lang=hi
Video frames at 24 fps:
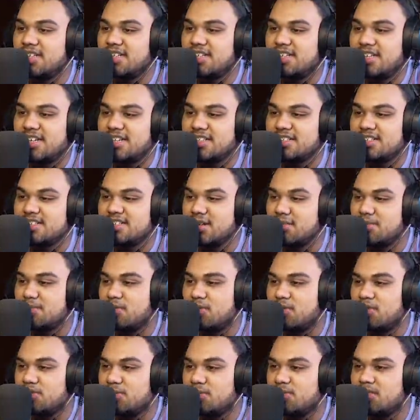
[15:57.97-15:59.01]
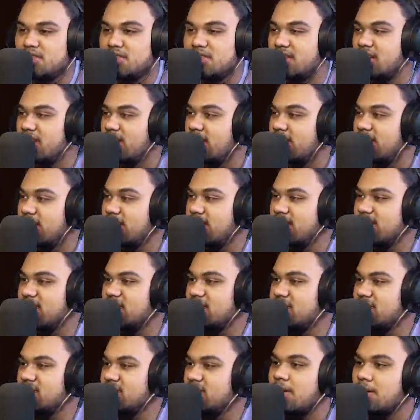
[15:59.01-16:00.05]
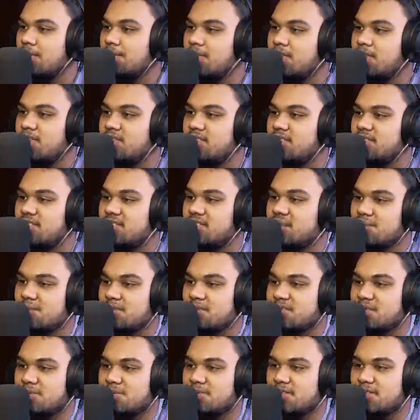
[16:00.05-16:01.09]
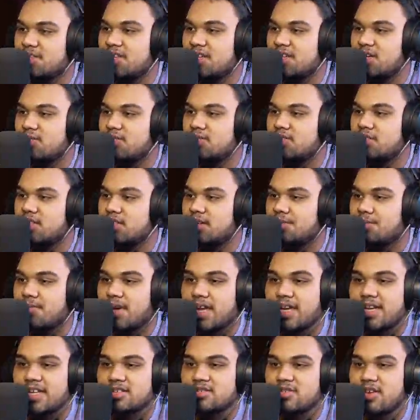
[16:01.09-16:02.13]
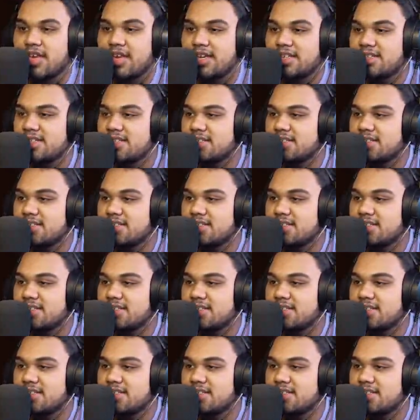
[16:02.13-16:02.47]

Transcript: नहीं यहाँ सीधा मौत मिलता है से इसके पीछे पड़ गया ओके मैंने तो एक